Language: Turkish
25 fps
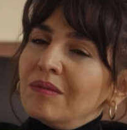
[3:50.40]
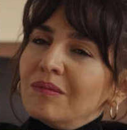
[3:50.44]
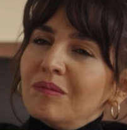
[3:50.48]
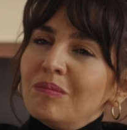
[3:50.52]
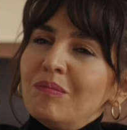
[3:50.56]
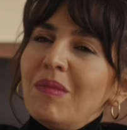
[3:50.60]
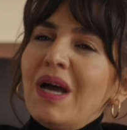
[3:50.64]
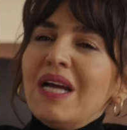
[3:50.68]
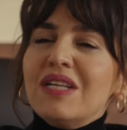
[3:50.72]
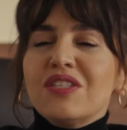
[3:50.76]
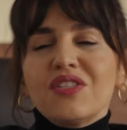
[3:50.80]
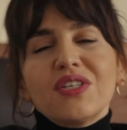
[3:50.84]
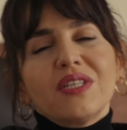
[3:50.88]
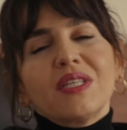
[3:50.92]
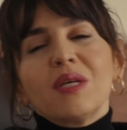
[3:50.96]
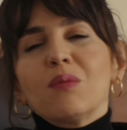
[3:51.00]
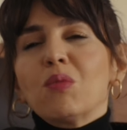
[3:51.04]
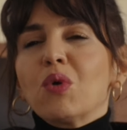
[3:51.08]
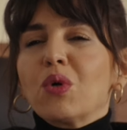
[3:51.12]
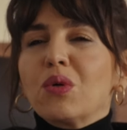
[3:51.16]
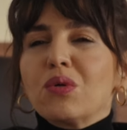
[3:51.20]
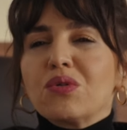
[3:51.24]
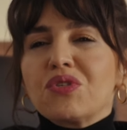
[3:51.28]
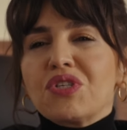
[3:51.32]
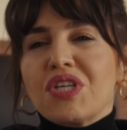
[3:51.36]
Bence
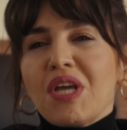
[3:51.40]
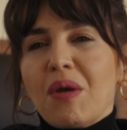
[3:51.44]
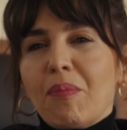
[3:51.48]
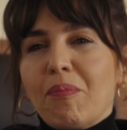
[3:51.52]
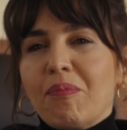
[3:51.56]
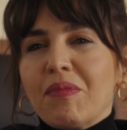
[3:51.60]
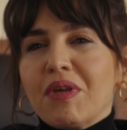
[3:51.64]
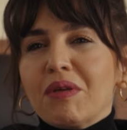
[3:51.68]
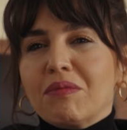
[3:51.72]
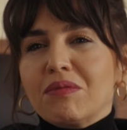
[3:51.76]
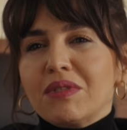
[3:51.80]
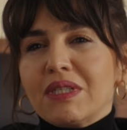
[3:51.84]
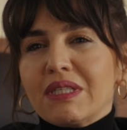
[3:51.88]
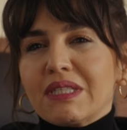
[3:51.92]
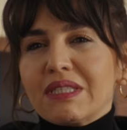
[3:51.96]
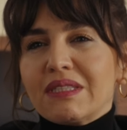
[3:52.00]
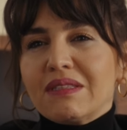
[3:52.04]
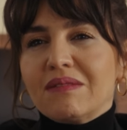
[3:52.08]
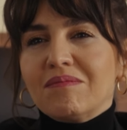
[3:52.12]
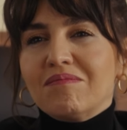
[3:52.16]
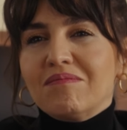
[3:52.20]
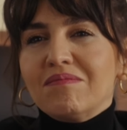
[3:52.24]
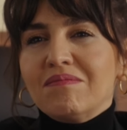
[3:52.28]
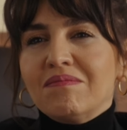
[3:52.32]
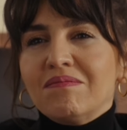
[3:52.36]
demagoji yapmayı bırakın.
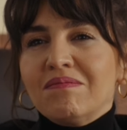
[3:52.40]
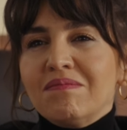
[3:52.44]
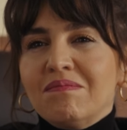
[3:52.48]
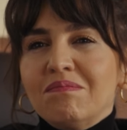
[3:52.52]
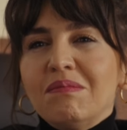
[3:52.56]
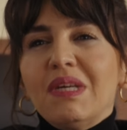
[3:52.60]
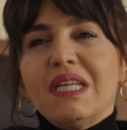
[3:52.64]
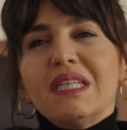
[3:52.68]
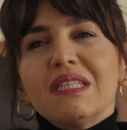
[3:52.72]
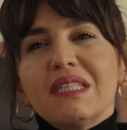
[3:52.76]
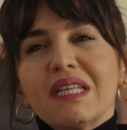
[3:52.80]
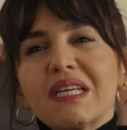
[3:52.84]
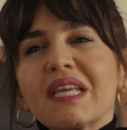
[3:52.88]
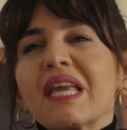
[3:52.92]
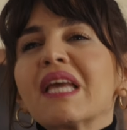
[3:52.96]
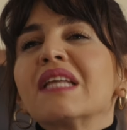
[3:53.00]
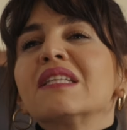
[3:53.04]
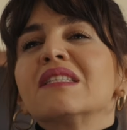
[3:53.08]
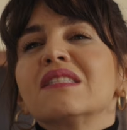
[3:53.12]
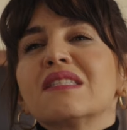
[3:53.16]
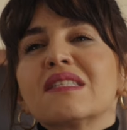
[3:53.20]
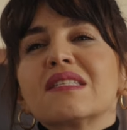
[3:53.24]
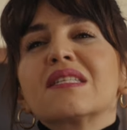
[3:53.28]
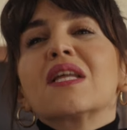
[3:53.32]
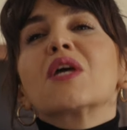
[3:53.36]
Beni de
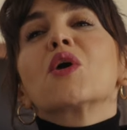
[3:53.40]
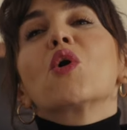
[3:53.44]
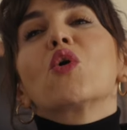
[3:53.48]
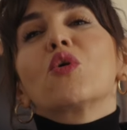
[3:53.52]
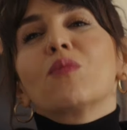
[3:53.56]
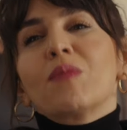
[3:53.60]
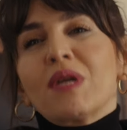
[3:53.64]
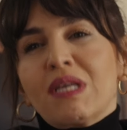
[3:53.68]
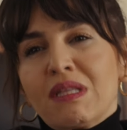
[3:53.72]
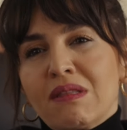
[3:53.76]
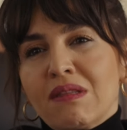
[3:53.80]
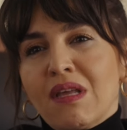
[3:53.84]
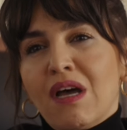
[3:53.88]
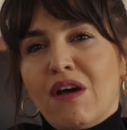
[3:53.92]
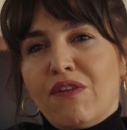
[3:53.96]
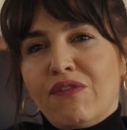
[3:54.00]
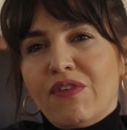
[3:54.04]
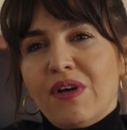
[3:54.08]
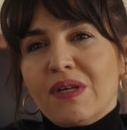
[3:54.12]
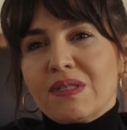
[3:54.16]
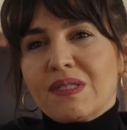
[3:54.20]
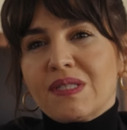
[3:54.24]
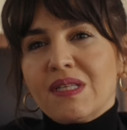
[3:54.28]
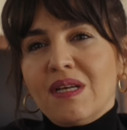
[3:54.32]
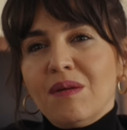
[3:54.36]
kendinizde yormayın daha
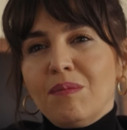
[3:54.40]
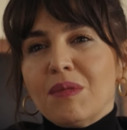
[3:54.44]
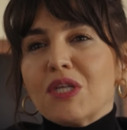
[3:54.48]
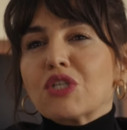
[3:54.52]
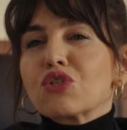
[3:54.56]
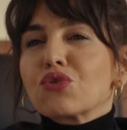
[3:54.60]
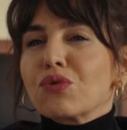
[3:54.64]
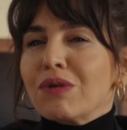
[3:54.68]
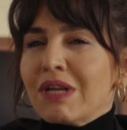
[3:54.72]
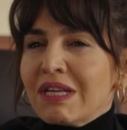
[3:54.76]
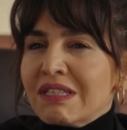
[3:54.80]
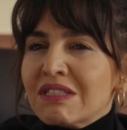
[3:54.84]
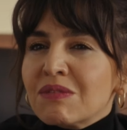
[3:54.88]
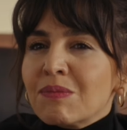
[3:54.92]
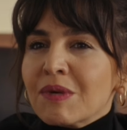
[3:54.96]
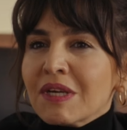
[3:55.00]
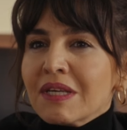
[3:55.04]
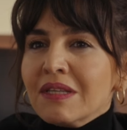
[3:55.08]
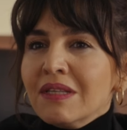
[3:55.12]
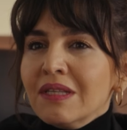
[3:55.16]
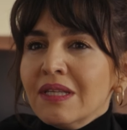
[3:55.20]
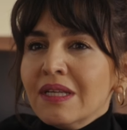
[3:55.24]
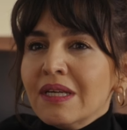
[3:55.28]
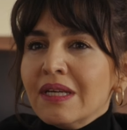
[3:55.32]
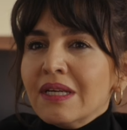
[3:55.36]
fazla. Meşgul
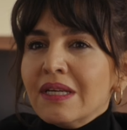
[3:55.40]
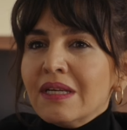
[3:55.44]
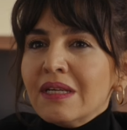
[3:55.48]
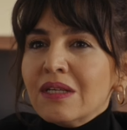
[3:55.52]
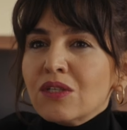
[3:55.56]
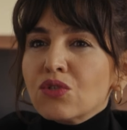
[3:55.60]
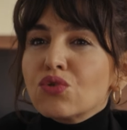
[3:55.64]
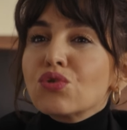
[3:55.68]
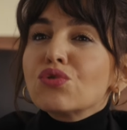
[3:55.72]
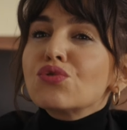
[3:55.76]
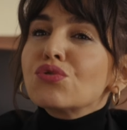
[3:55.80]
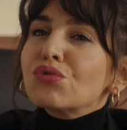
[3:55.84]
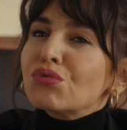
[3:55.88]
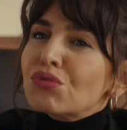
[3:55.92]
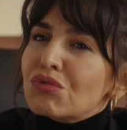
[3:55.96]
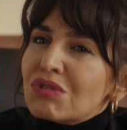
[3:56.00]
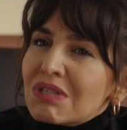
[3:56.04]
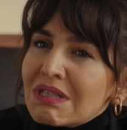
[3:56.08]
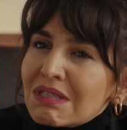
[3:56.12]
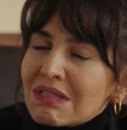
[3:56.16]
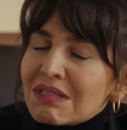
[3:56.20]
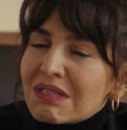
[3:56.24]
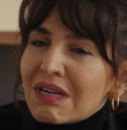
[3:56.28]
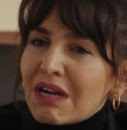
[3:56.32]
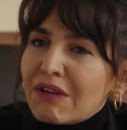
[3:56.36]
etmeyin. Suçunuzu
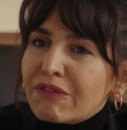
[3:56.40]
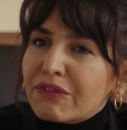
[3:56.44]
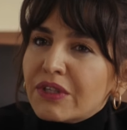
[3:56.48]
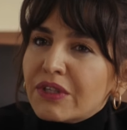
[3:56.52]
itiraf